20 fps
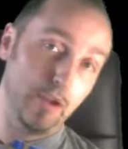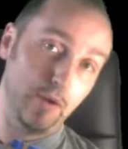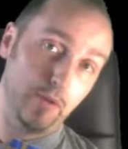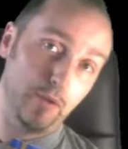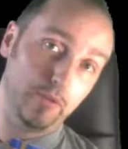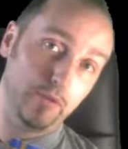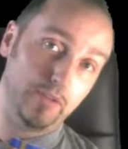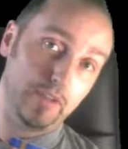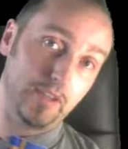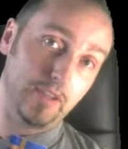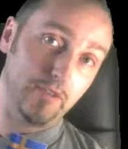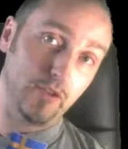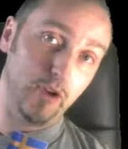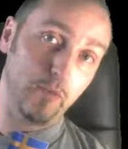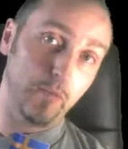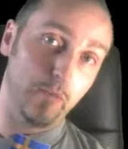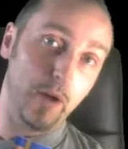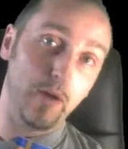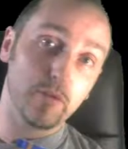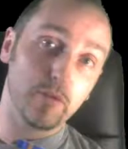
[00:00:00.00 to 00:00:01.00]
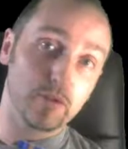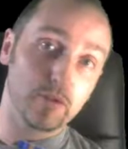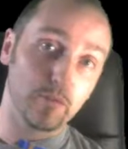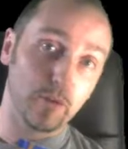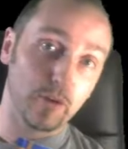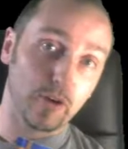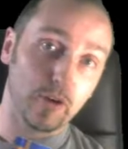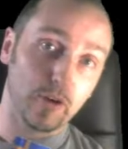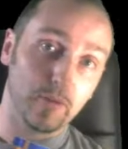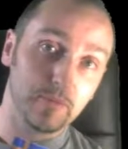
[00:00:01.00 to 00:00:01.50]
und dann noch Bouncer
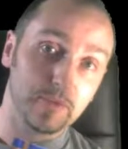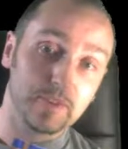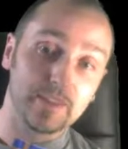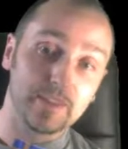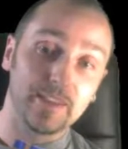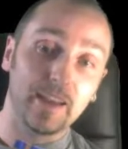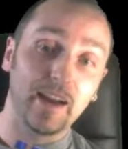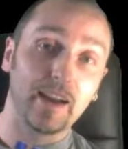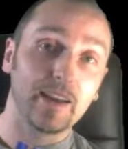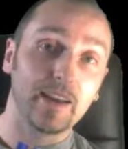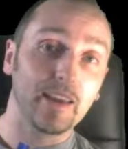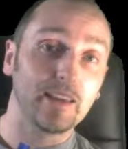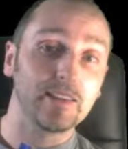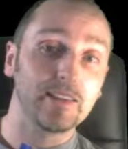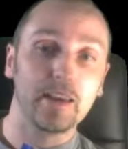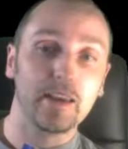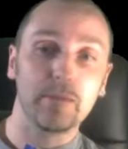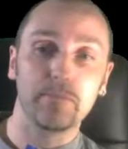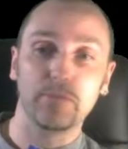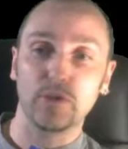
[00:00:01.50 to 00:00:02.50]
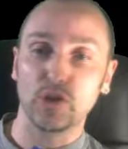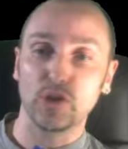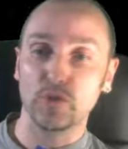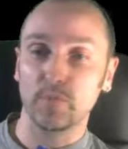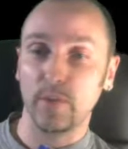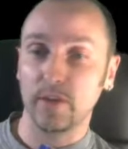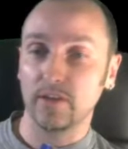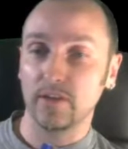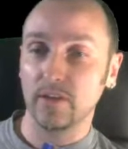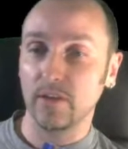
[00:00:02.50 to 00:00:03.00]
bekommt, der kriegt eben die
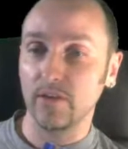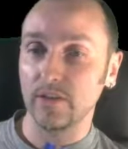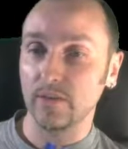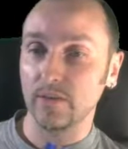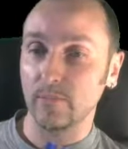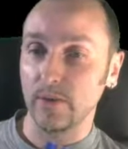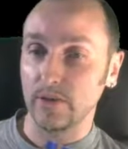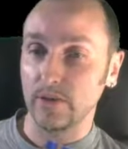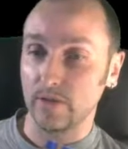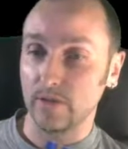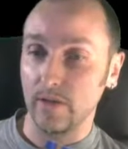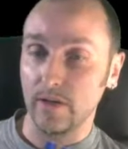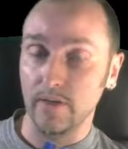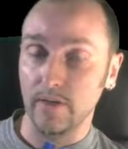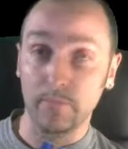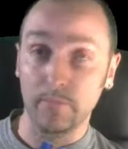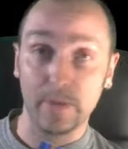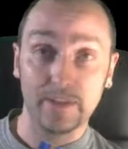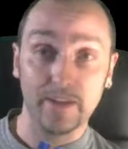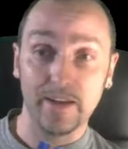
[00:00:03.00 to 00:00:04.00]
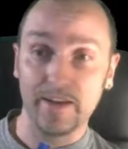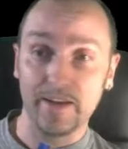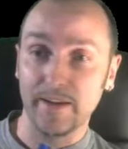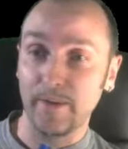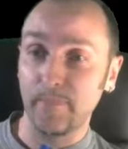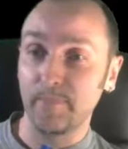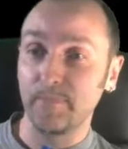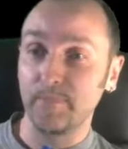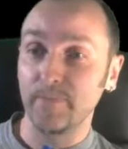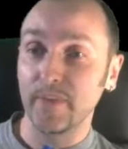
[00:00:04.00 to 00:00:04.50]
Spartaner-Medaille.
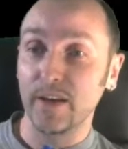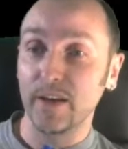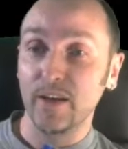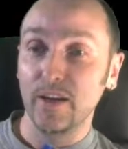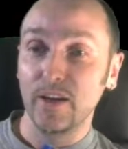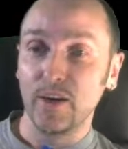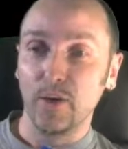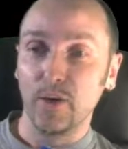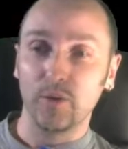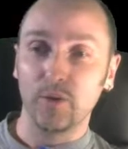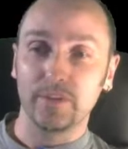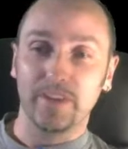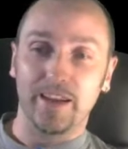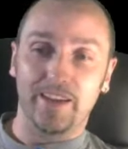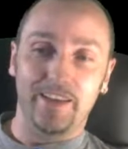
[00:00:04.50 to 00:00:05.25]
Äh, und dann,